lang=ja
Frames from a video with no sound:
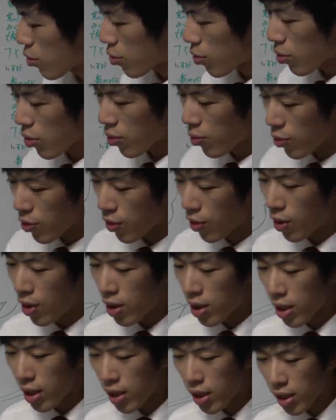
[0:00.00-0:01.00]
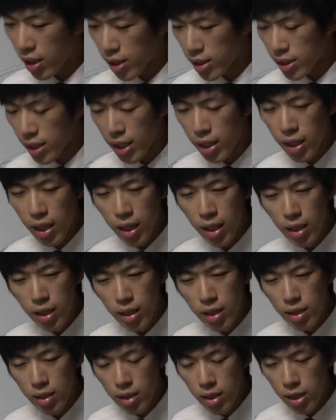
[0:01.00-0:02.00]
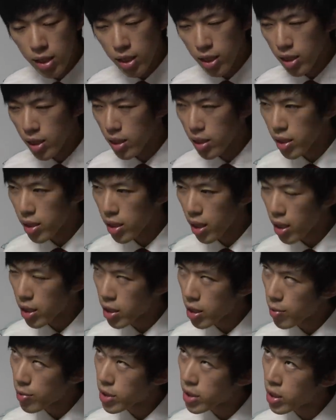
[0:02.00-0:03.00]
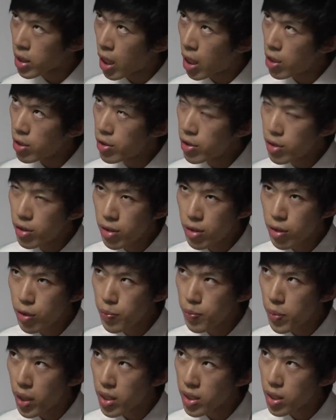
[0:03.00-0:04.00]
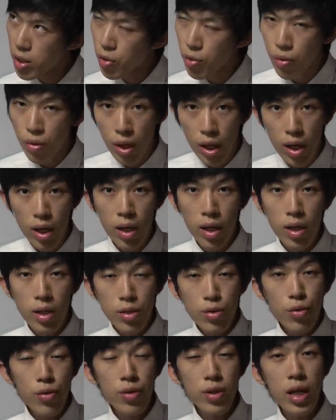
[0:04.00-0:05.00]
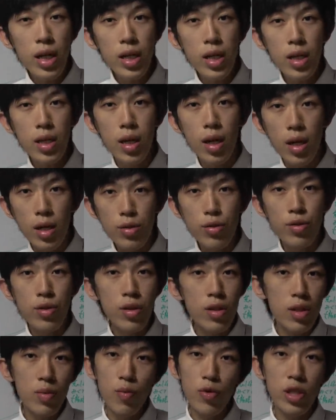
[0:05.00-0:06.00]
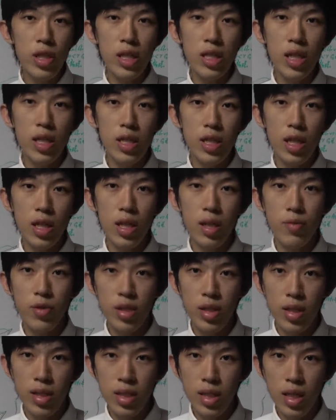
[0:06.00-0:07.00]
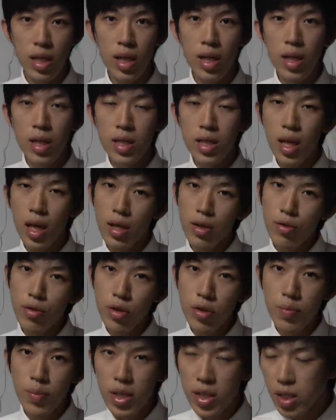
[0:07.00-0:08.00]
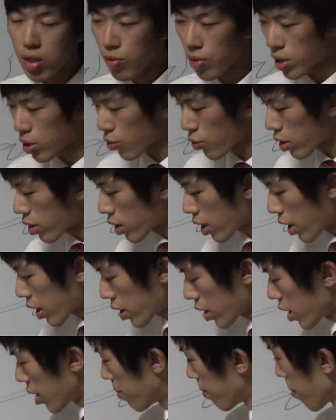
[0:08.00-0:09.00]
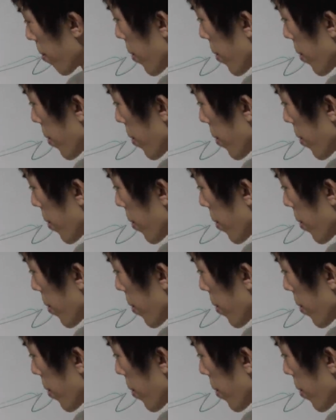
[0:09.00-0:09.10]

の航路も、え前年比対多分30%とかそのぐらいだったかなちょっと数値もしかしたら違ったかもしれないですが340%がそれぐらいに、